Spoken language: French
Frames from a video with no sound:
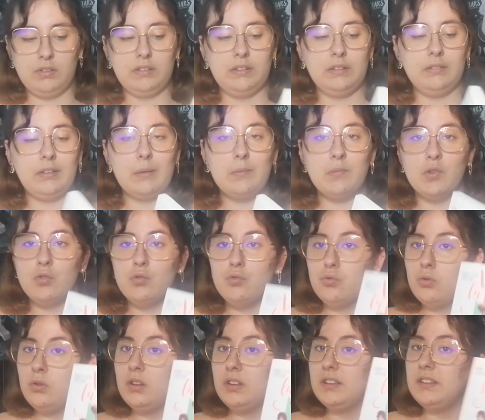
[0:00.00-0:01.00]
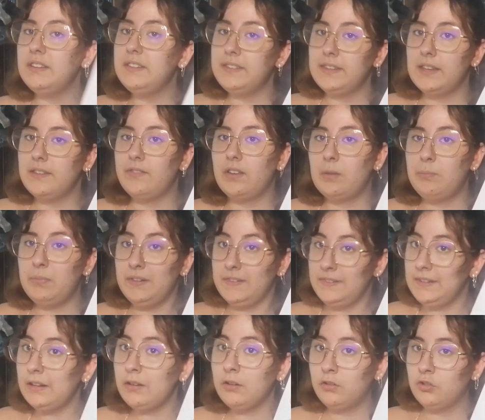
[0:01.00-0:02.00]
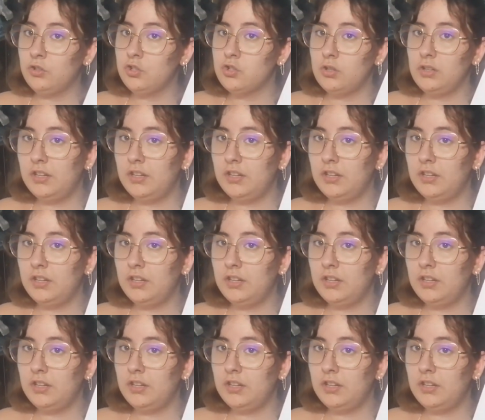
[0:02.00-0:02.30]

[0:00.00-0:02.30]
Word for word: c'était vraiment cool et c'est avec plaisir que